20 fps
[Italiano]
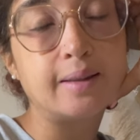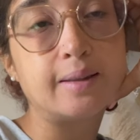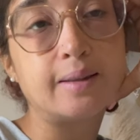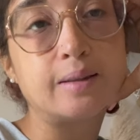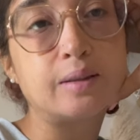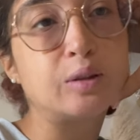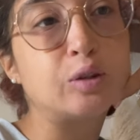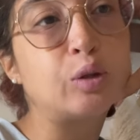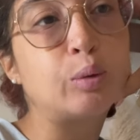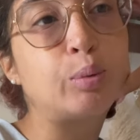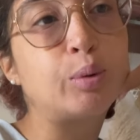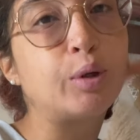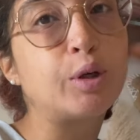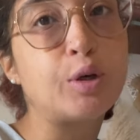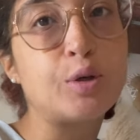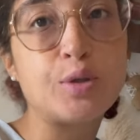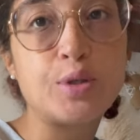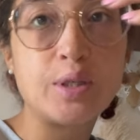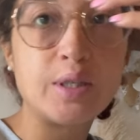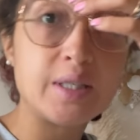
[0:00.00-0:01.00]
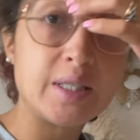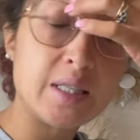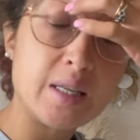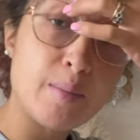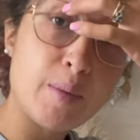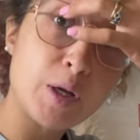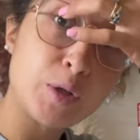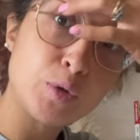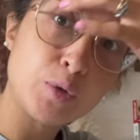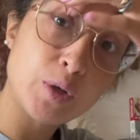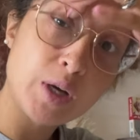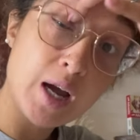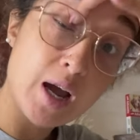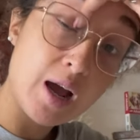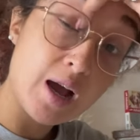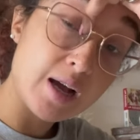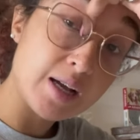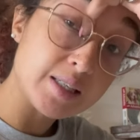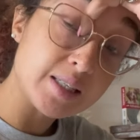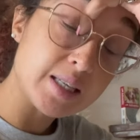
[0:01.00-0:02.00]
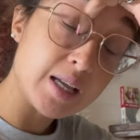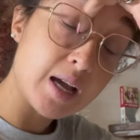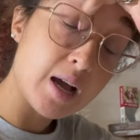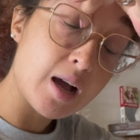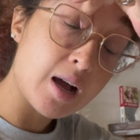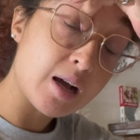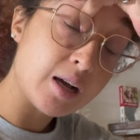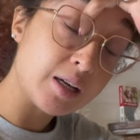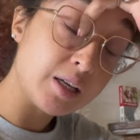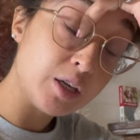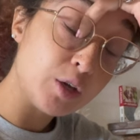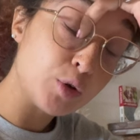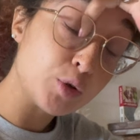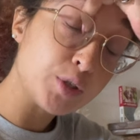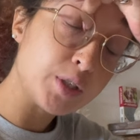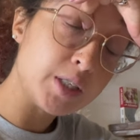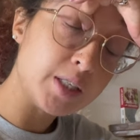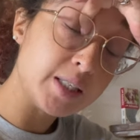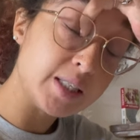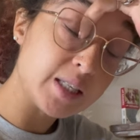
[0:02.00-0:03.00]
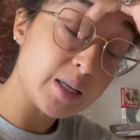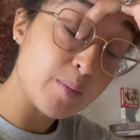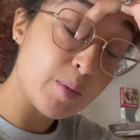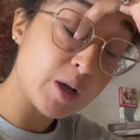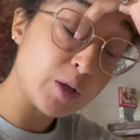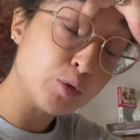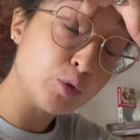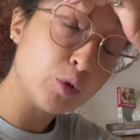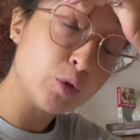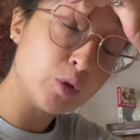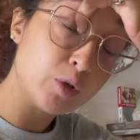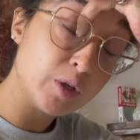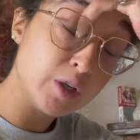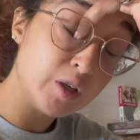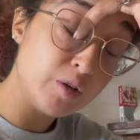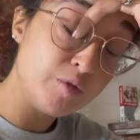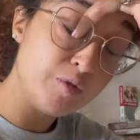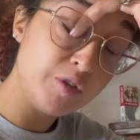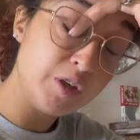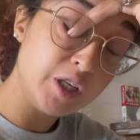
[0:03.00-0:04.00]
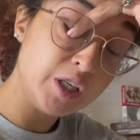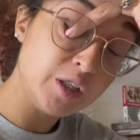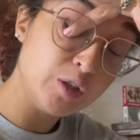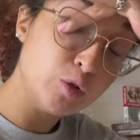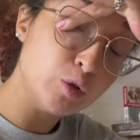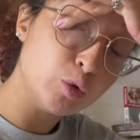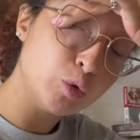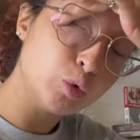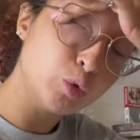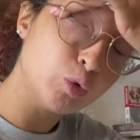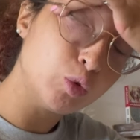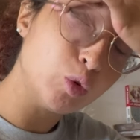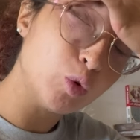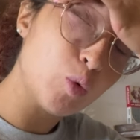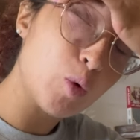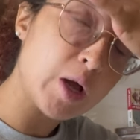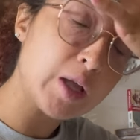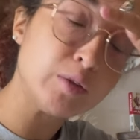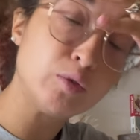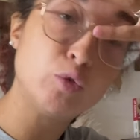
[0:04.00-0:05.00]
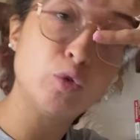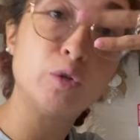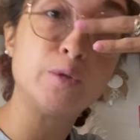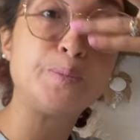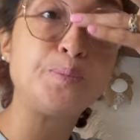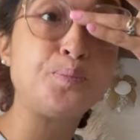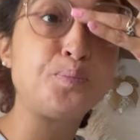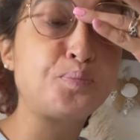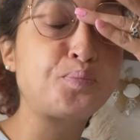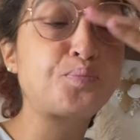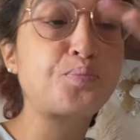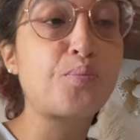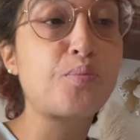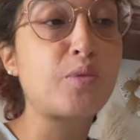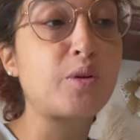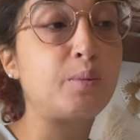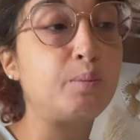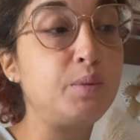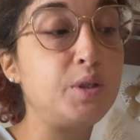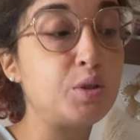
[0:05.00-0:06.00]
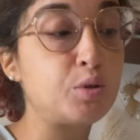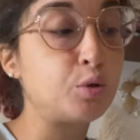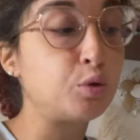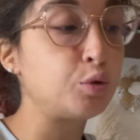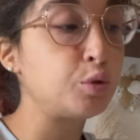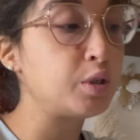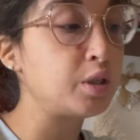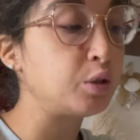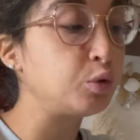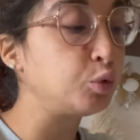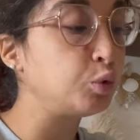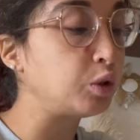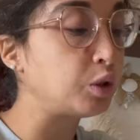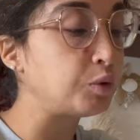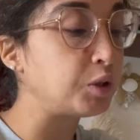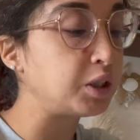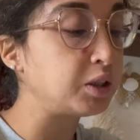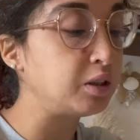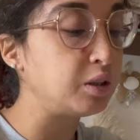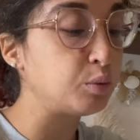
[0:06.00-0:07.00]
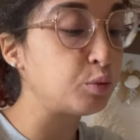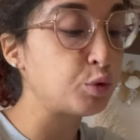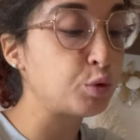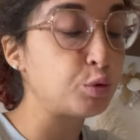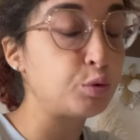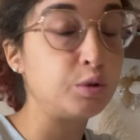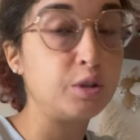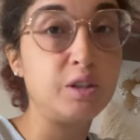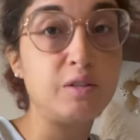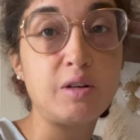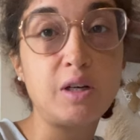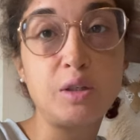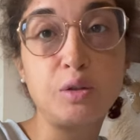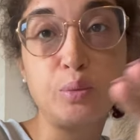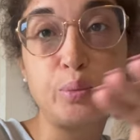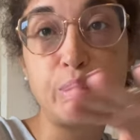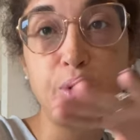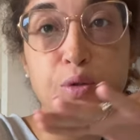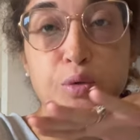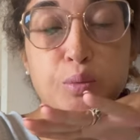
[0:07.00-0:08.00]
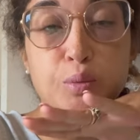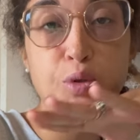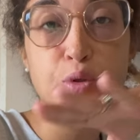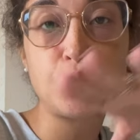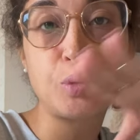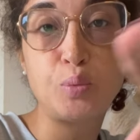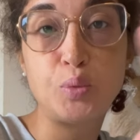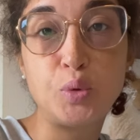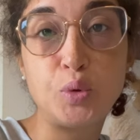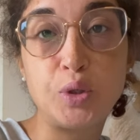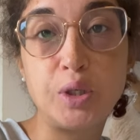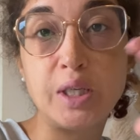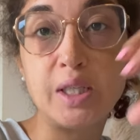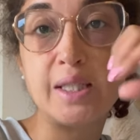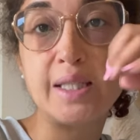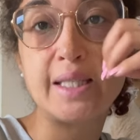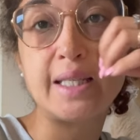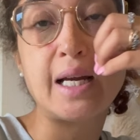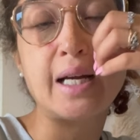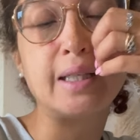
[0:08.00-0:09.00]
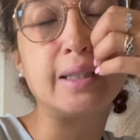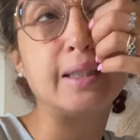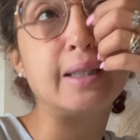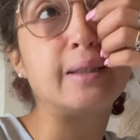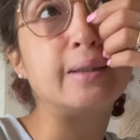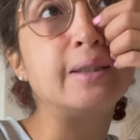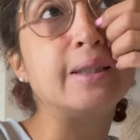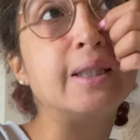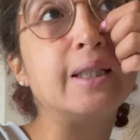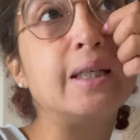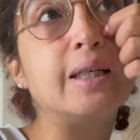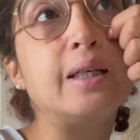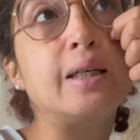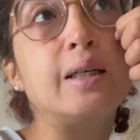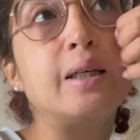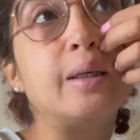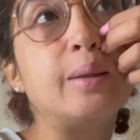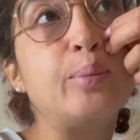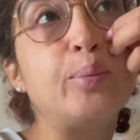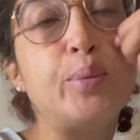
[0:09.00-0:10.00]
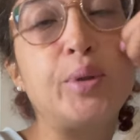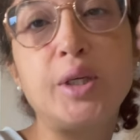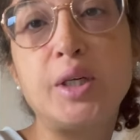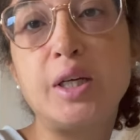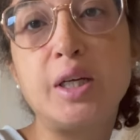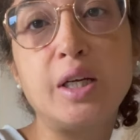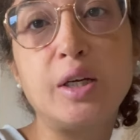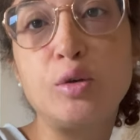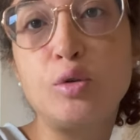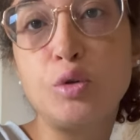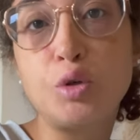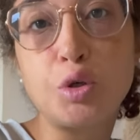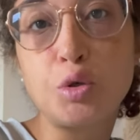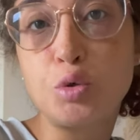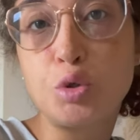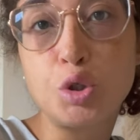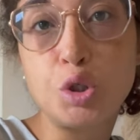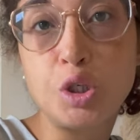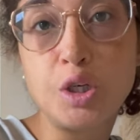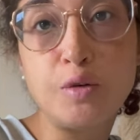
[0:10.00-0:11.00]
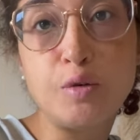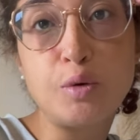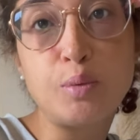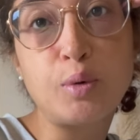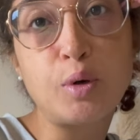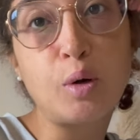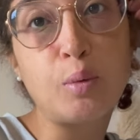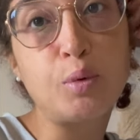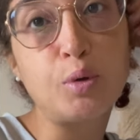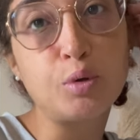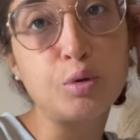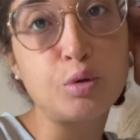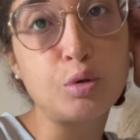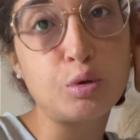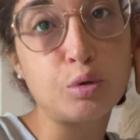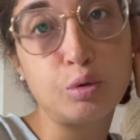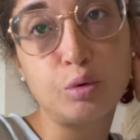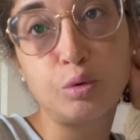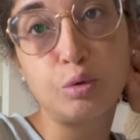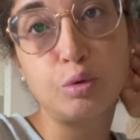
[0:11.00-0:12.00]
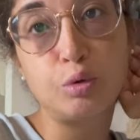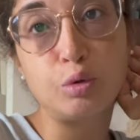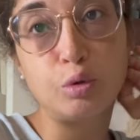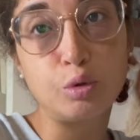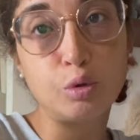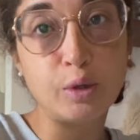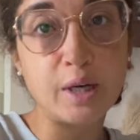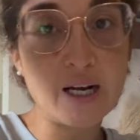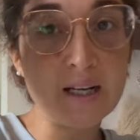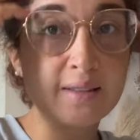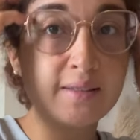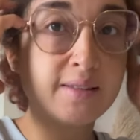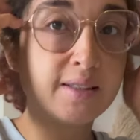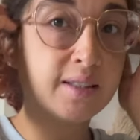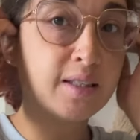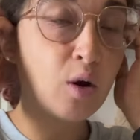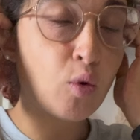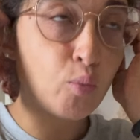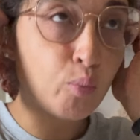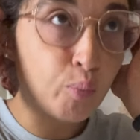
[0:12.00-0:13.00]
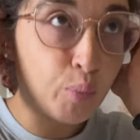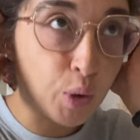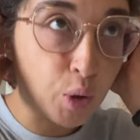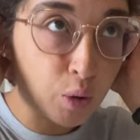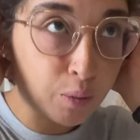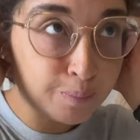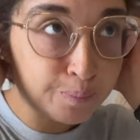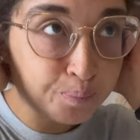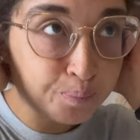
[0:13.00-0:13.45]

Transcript: dopo che ho sistemato casa e ho sistemato il video e tutto quanto mi sono seduta un attimo sul divano poi non mi sono più rialzata perché non riuscivo proprio sono dolorante da un po'